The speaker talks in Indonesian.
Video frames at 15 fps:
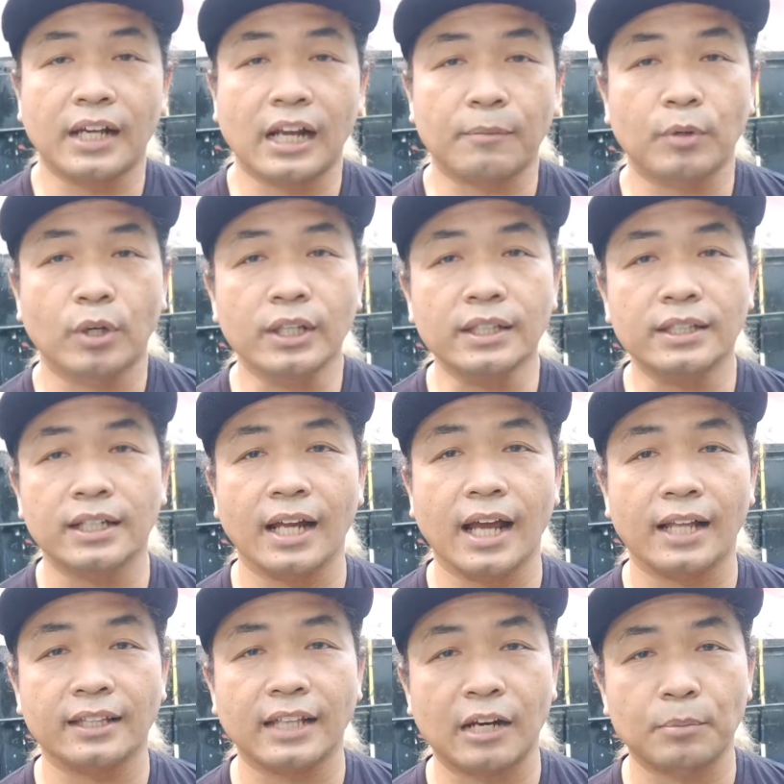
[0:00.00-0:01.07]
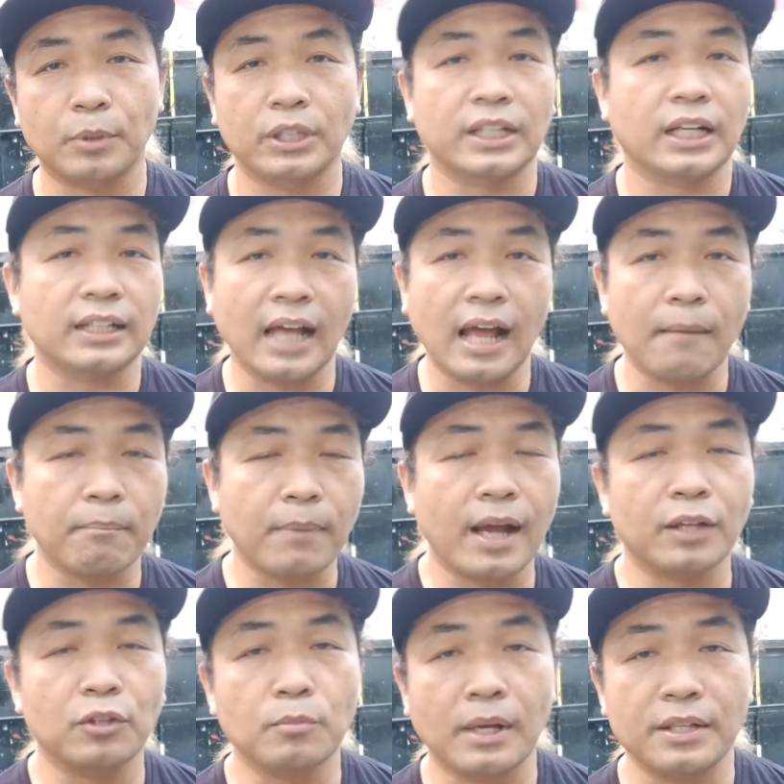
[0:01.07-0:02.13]
karbohidrat karbohidrat
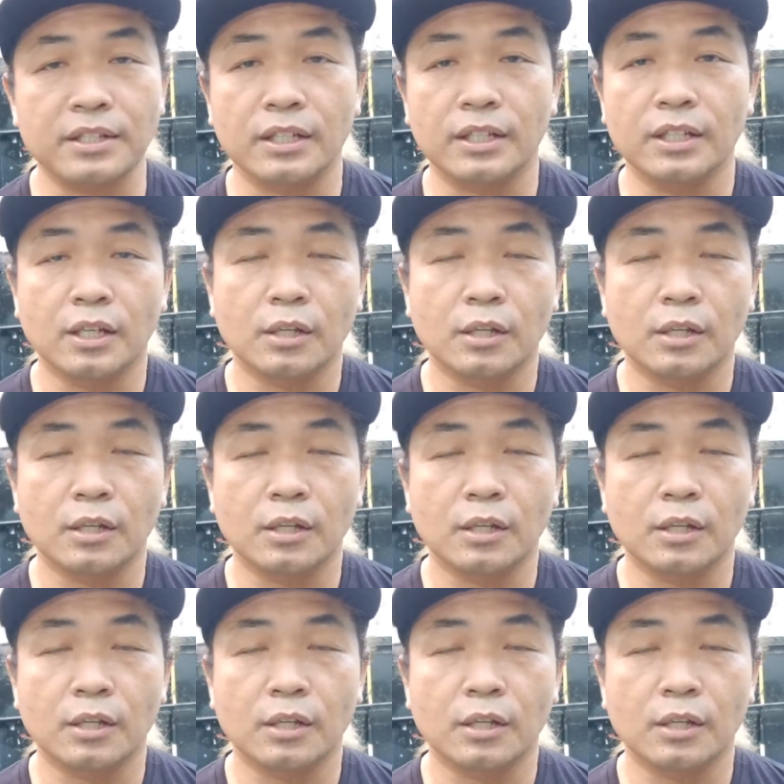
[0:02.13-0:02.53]
apa itu masih